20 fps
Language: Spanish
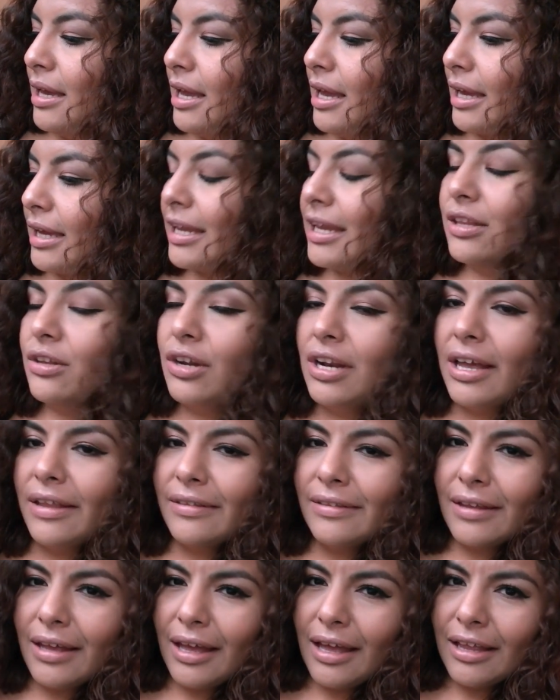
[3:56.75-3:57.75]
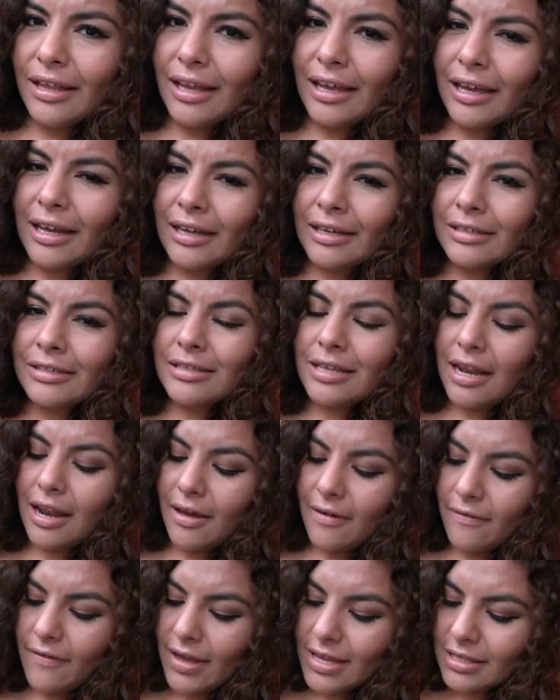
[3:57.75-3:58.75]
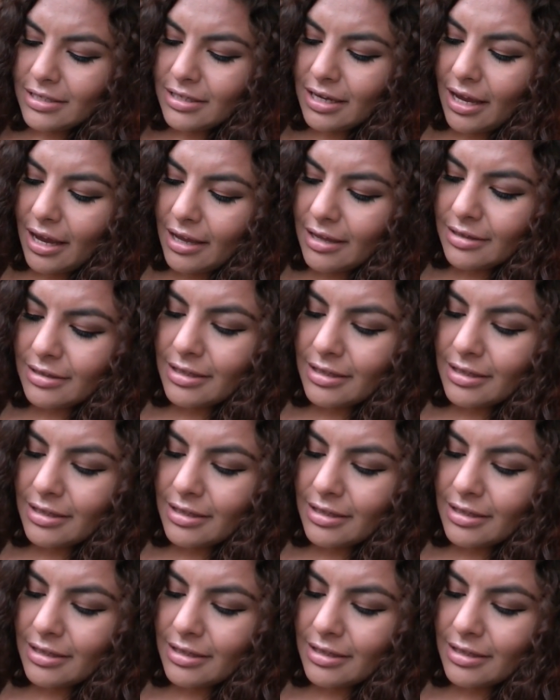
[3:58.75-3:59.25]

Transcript: Aquí en Holanda hasta la fecha